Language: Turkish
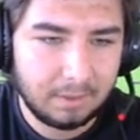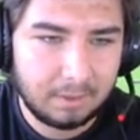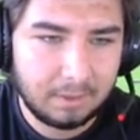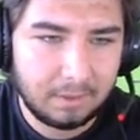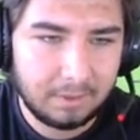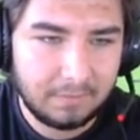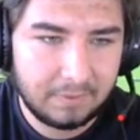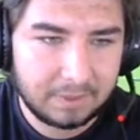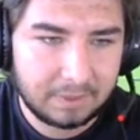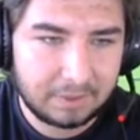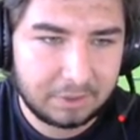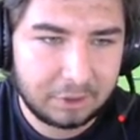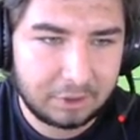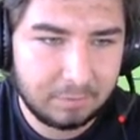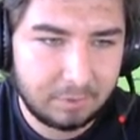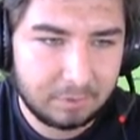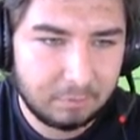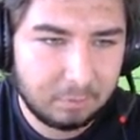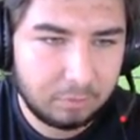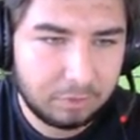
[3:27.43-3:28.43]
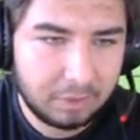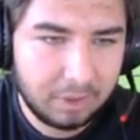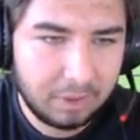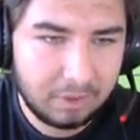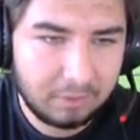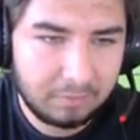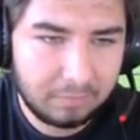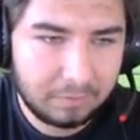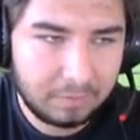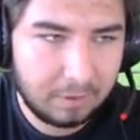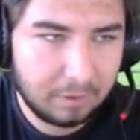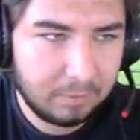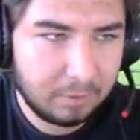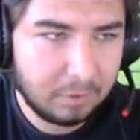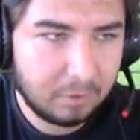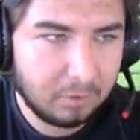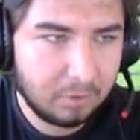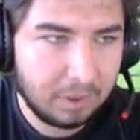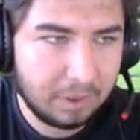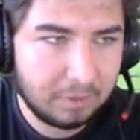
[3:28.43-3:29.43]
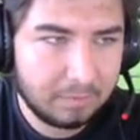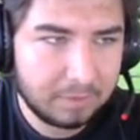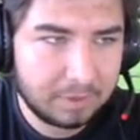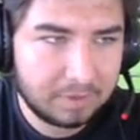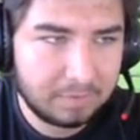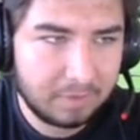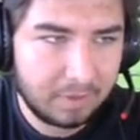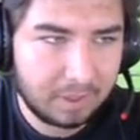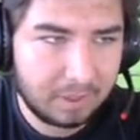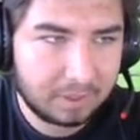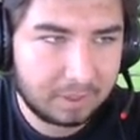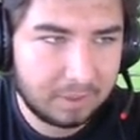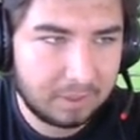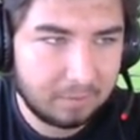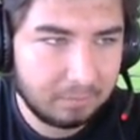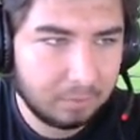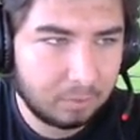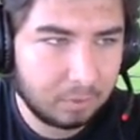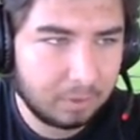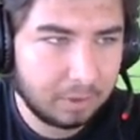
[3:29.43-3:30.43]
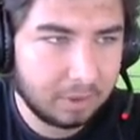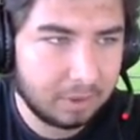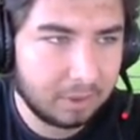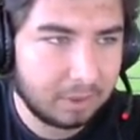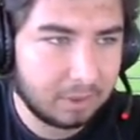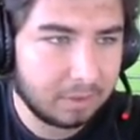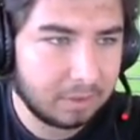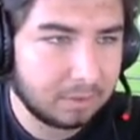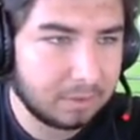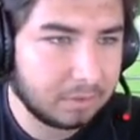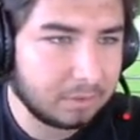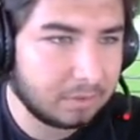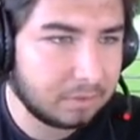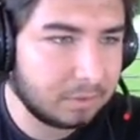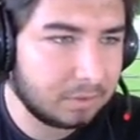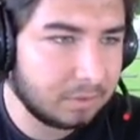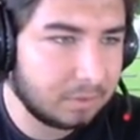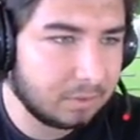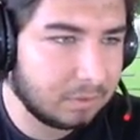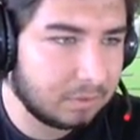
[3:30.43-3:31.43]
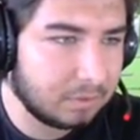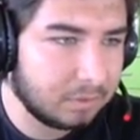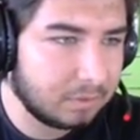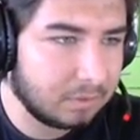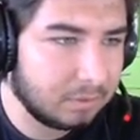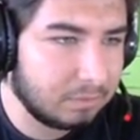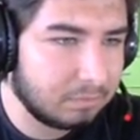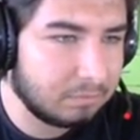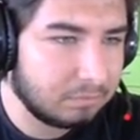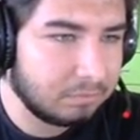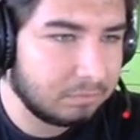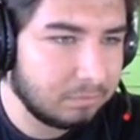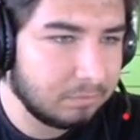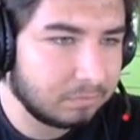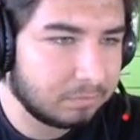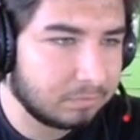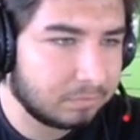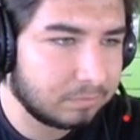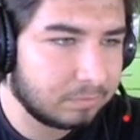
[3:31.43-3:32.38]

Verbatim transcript: Evet şimdi burada flamingolarımız vardı. Bu arada... Iı, ıı,